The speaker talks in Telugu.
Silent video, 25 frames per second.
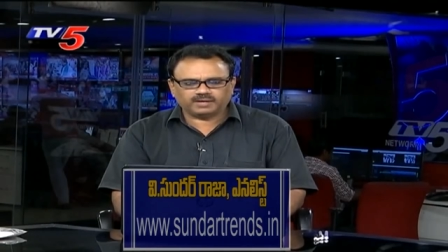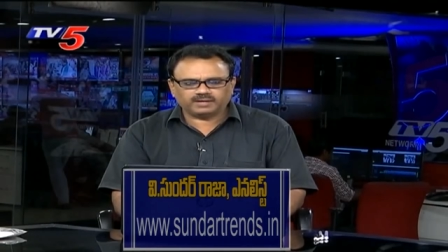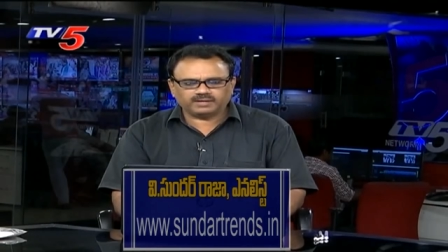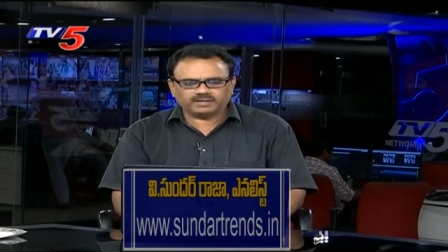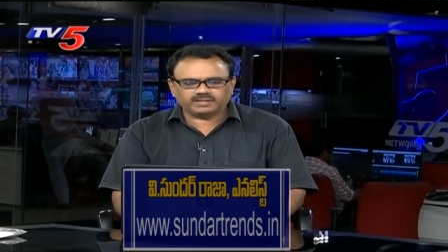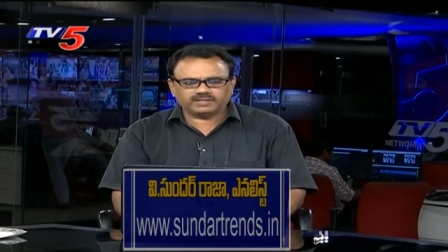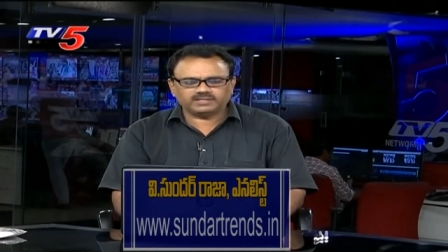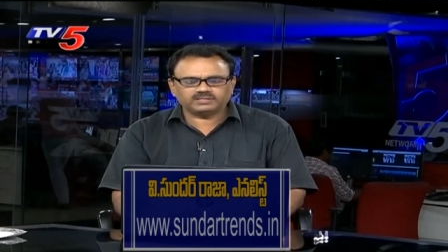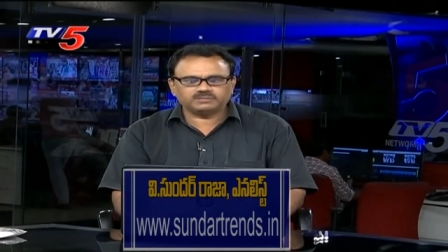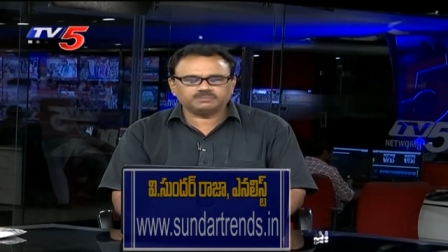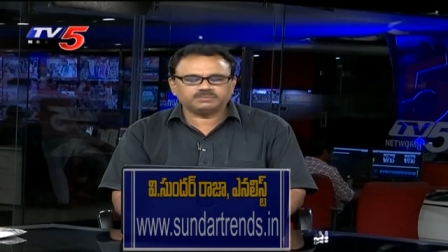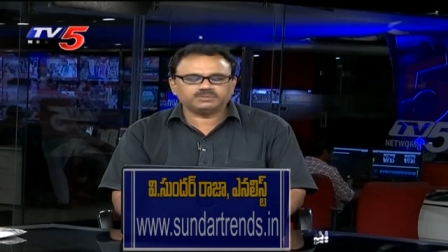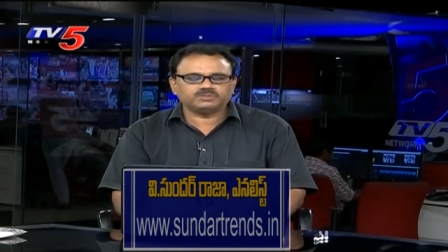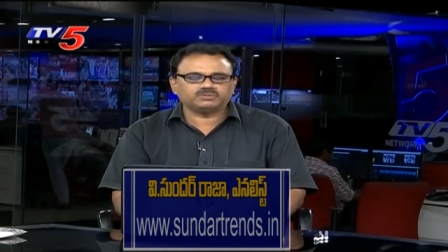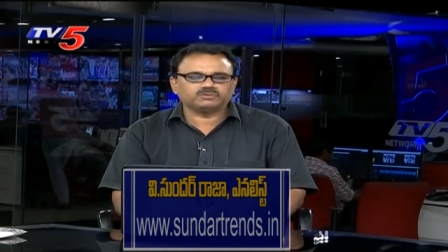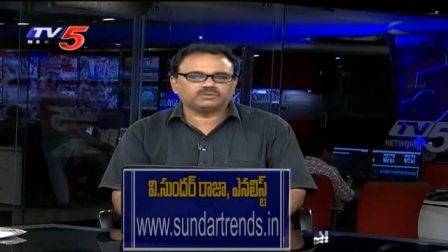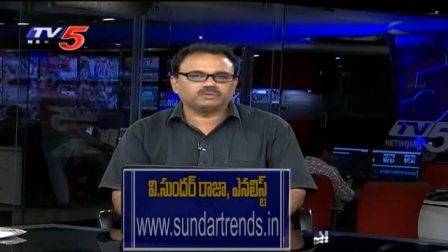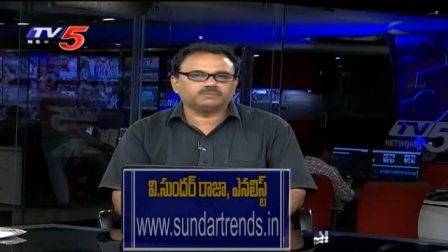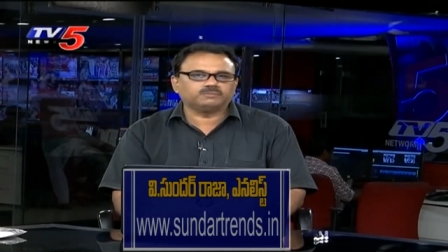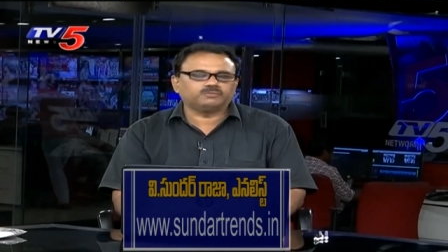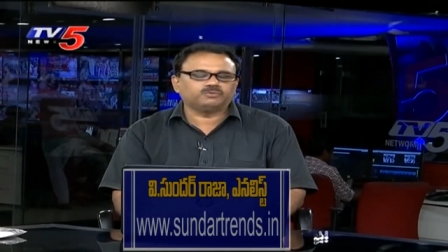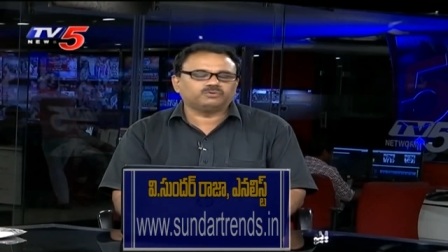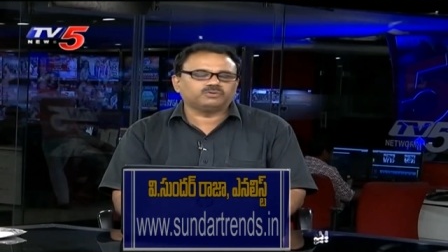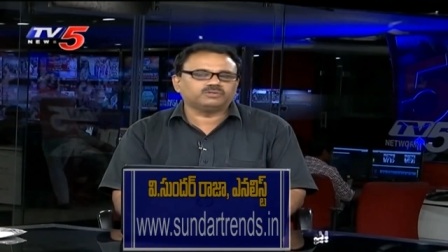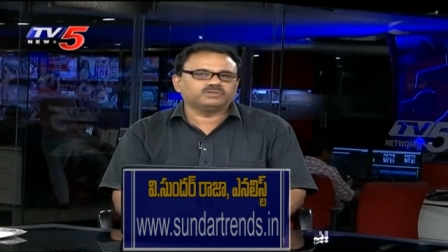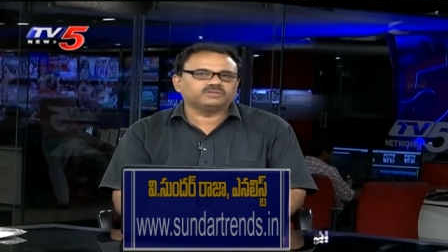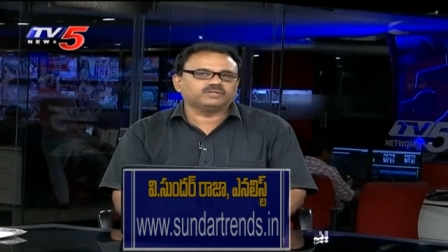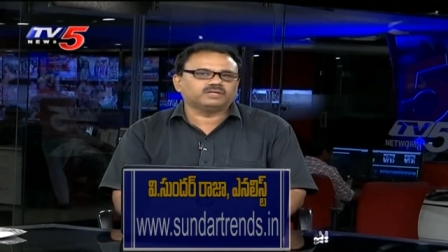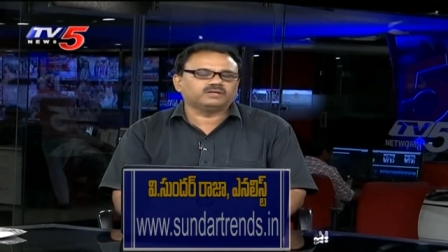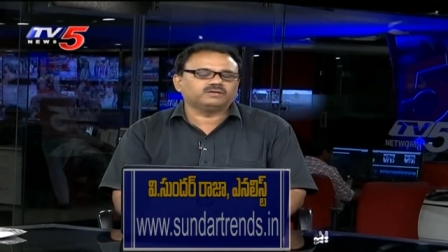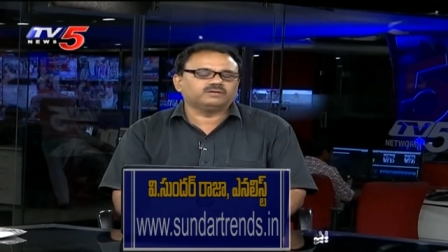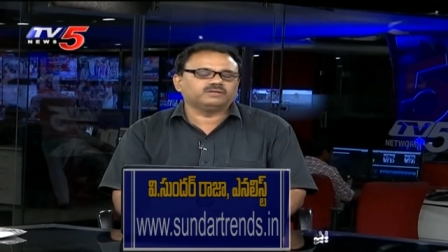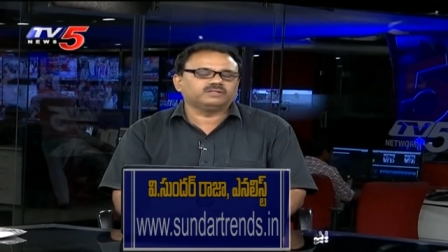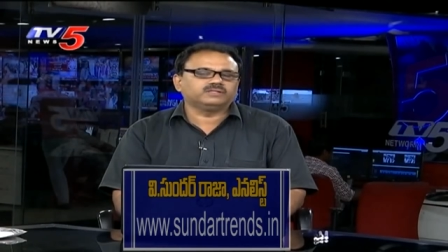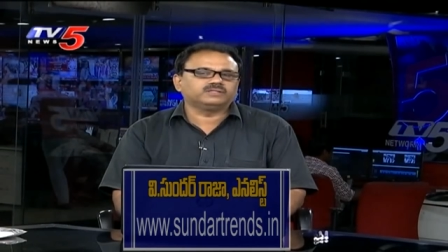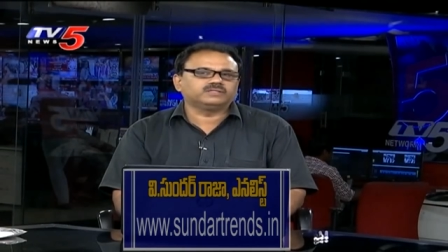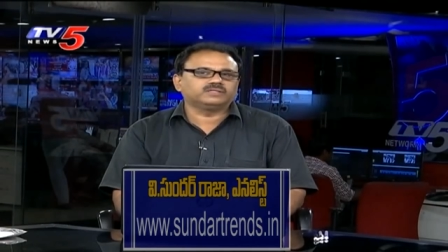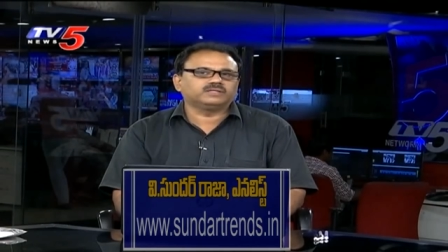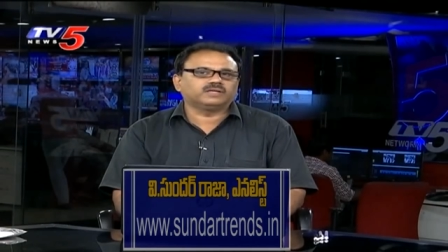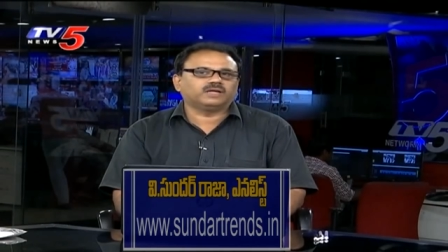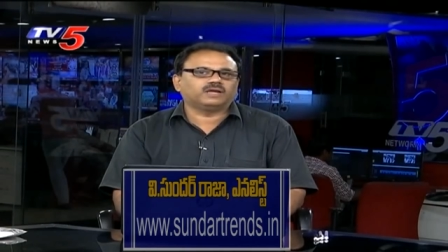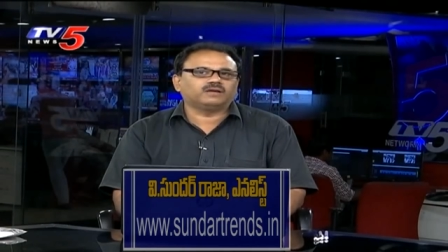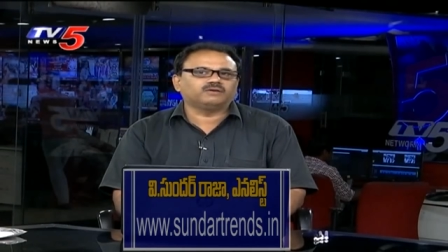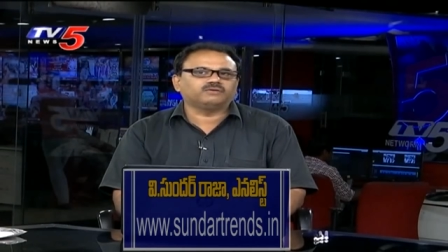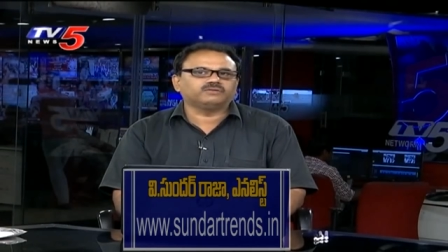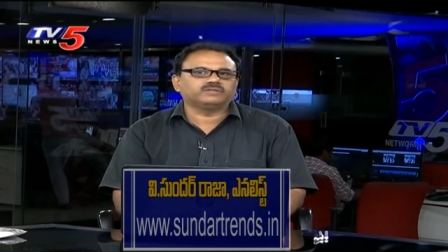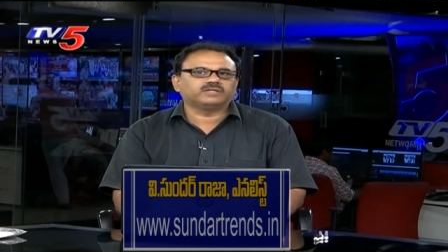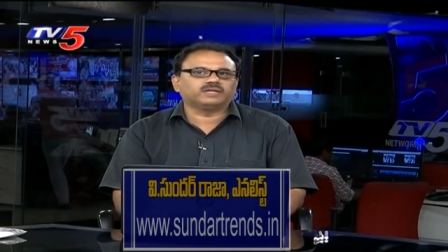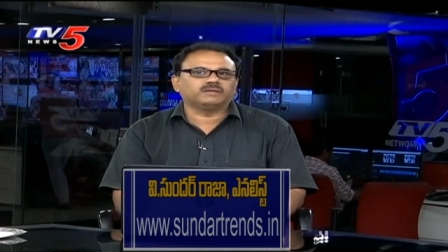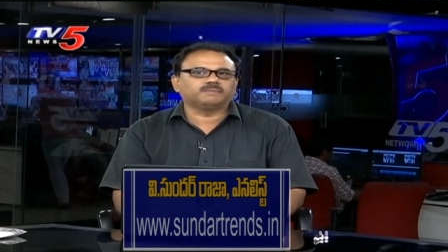అంటే ఇంచుమించు ఒక మూడు వందల నుంచి
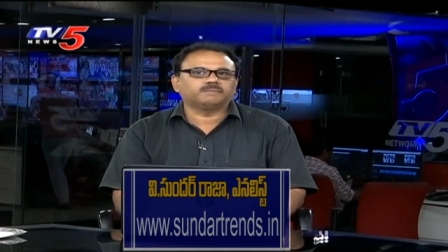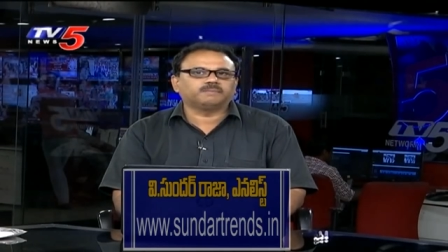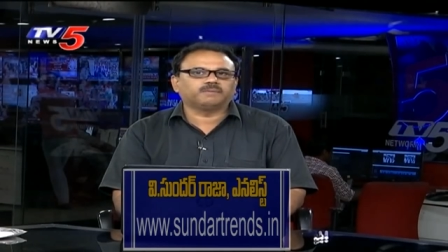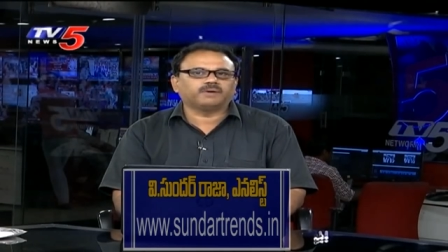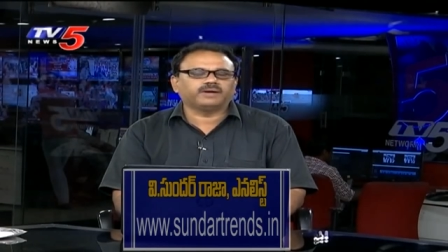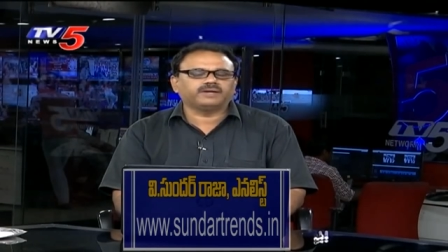నాలుగు వందల